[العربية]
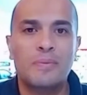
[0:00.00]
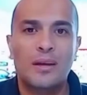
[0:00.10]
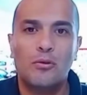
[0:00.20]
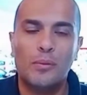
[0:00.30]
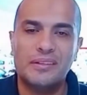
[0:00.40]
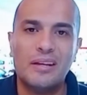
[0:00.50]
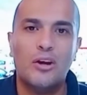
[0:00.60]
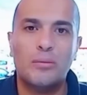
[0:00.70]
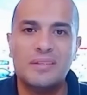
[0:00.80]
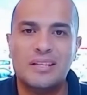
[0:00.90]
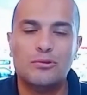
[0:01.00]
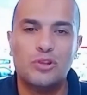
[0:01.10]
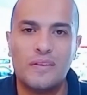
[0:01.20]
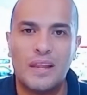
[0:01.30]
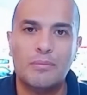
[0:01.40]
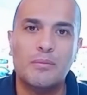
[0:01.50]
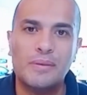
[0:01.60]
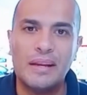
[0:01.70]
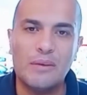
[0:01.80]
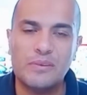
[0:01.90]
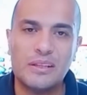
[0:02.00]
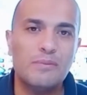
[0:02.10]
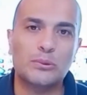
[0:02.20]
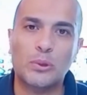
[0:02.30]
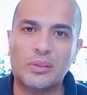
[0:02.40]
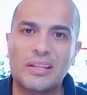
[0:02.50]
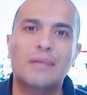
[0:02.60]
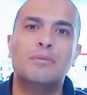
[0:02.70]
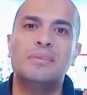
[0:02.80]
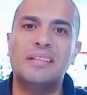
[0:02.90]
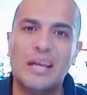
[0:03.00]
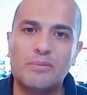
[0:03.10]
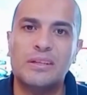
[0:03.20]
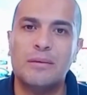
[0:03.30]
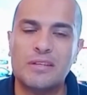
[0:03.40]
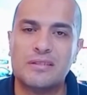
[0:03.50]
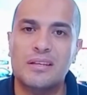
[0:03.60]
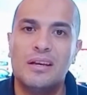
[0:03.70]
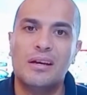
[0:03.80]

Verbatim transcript: وبالتالي حضرتك مثلا لو اشتريت عربيه ب 200000 جنيه الفاتوره بتطلع لك ب 200000 جنيه بس